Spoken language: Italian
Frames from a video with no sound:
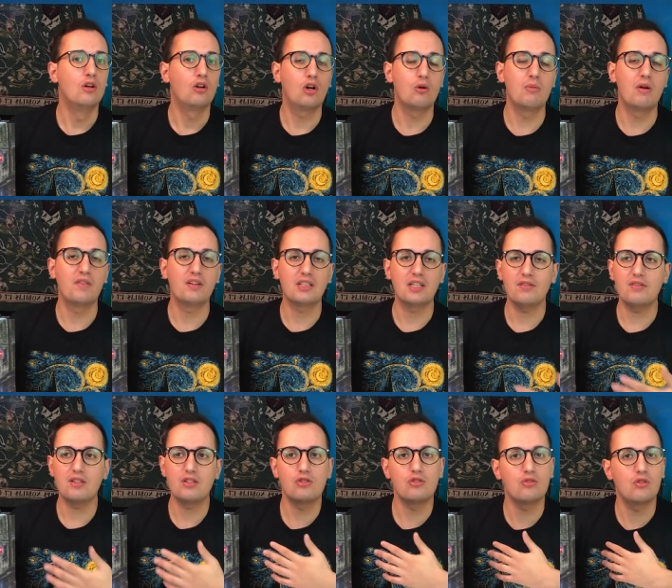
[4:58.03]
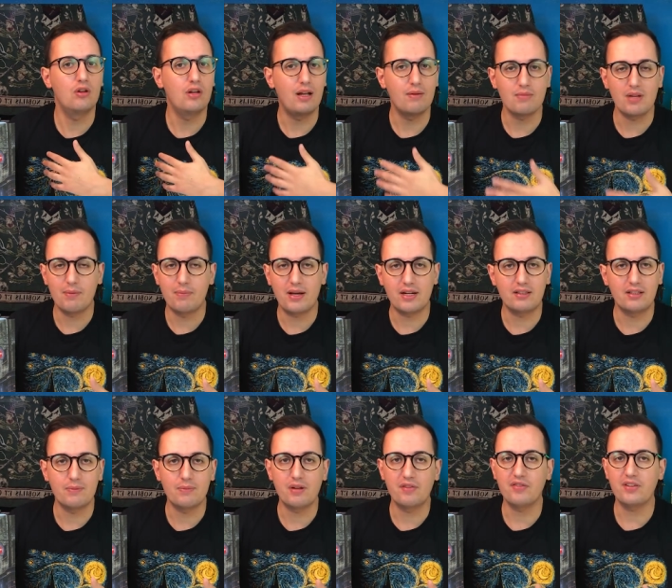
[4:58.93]
Come avete visto, la mia
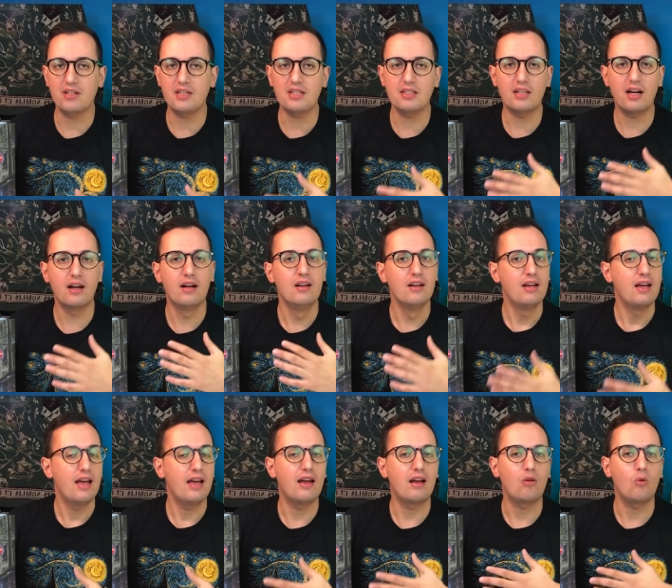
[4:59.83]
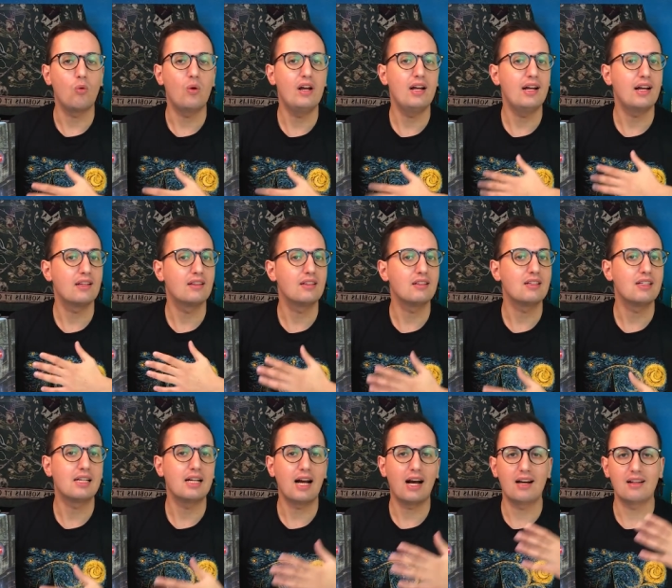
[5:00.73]
parte preferita è quella
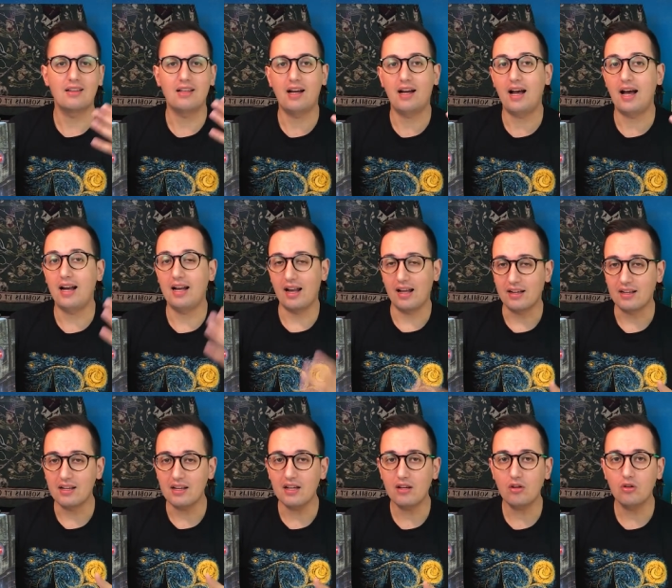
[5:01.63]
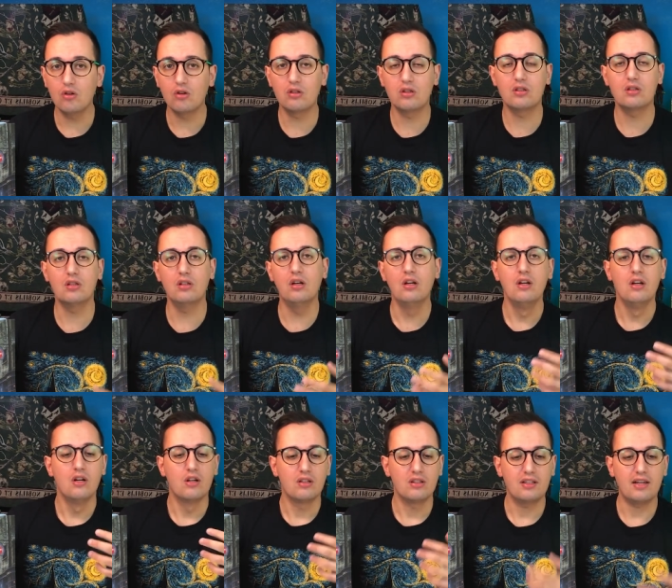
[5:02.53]
dedicata alla
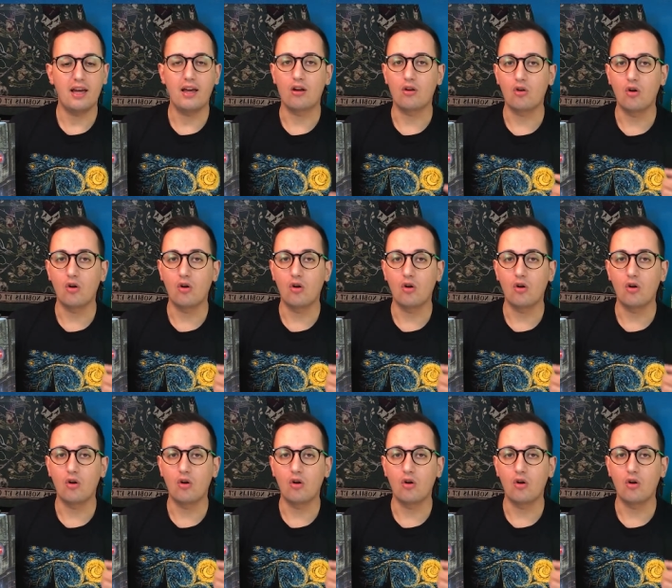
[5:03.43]
Gringot, che